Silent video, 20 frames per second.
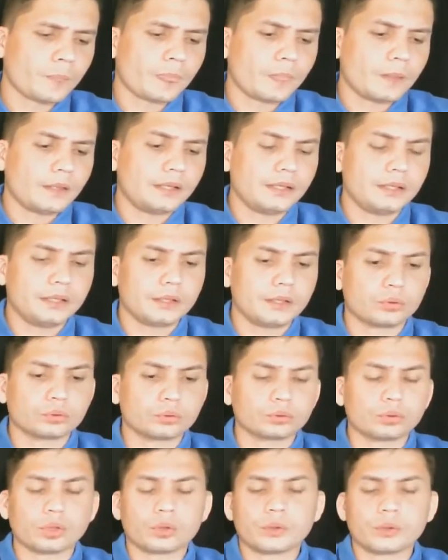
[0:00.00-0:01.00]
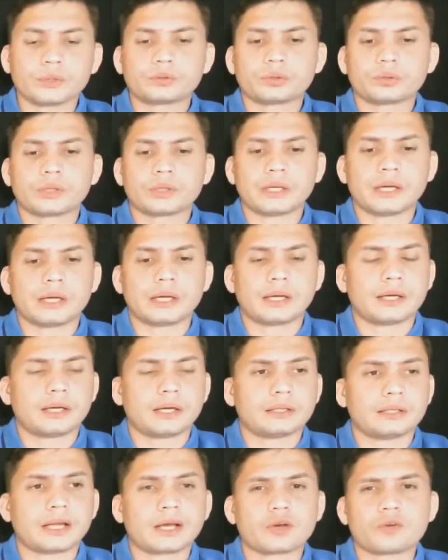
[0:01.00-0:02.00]
Y con todo esto de
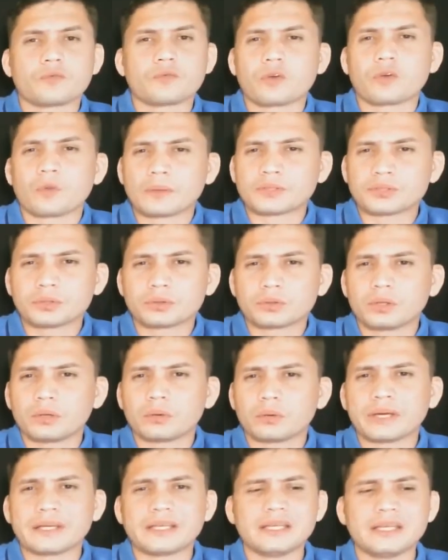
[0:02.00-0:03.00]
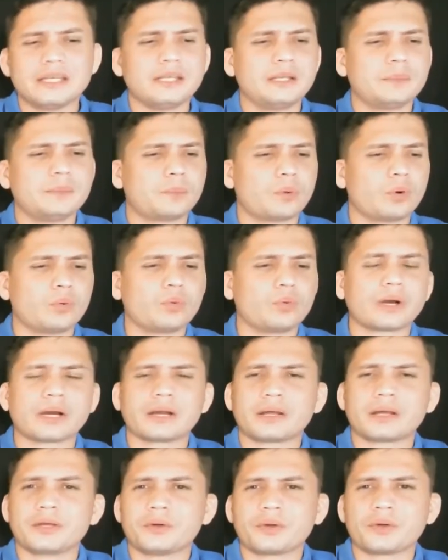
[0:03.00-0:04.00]
la, conformación de los equipos, un
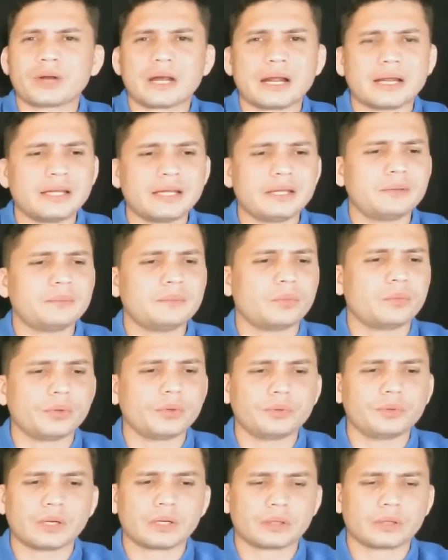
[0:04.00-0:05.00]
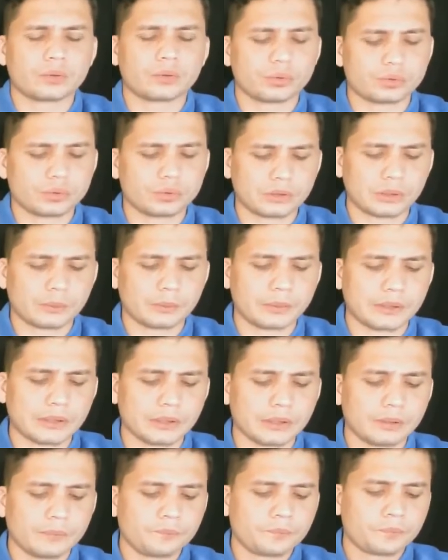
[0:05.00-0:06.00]
regionalismo y una corrupción tremenda.
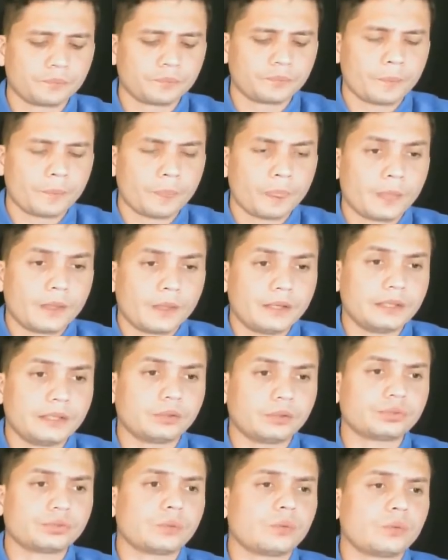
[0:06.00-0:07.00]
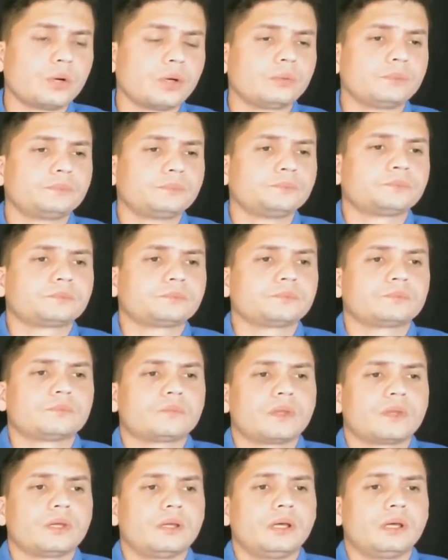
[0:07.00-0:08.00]
Y entonces, bueno,
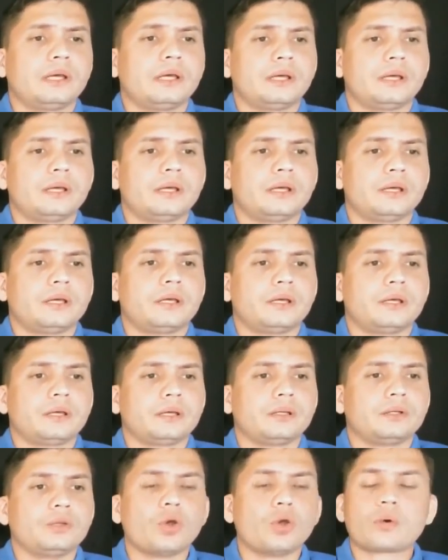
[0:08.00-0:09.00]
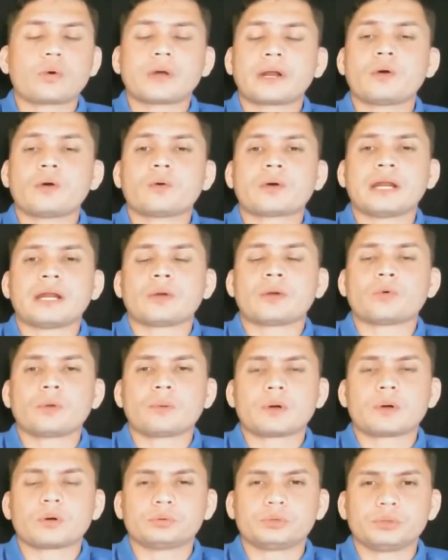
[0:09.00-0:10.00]
eh, no creo que la
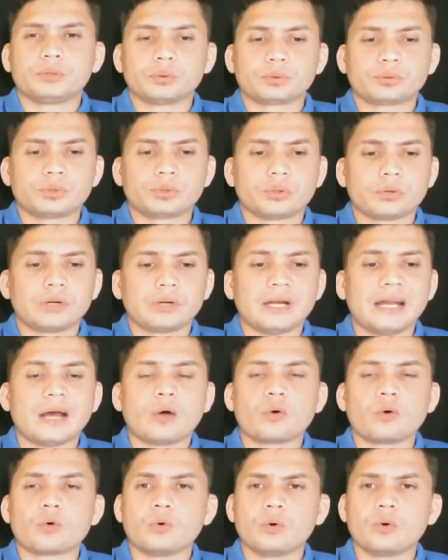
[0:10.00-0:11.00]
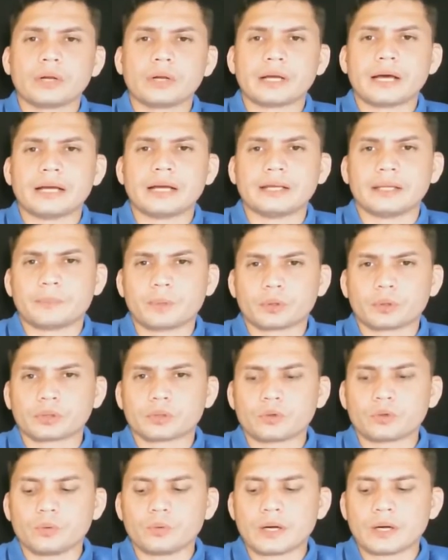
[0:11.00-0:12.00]
nueva constitución le augure al deporte
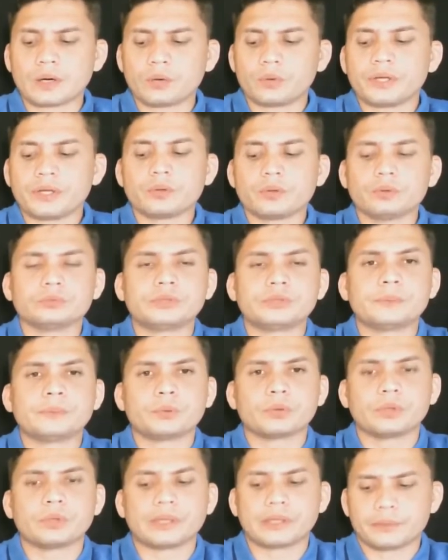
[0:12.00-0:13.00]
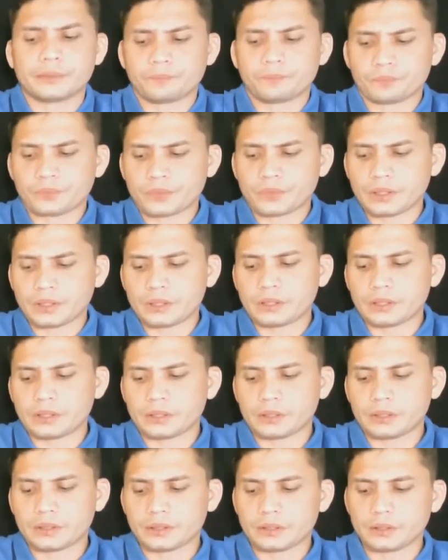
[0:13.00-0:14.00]
cubano ningún tipo de
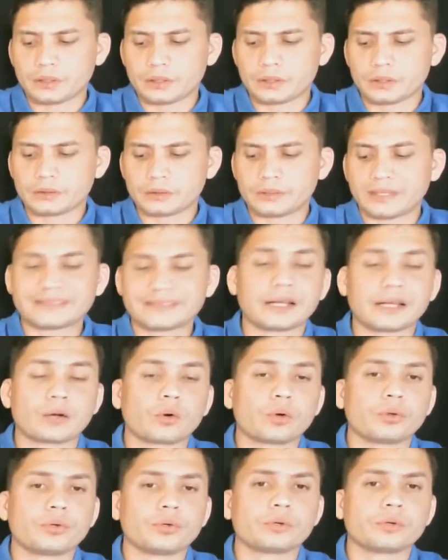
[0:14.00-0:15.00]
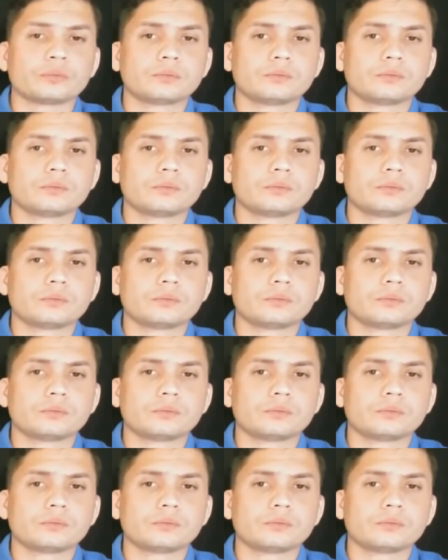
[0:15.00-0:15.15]
eh, desarrollo,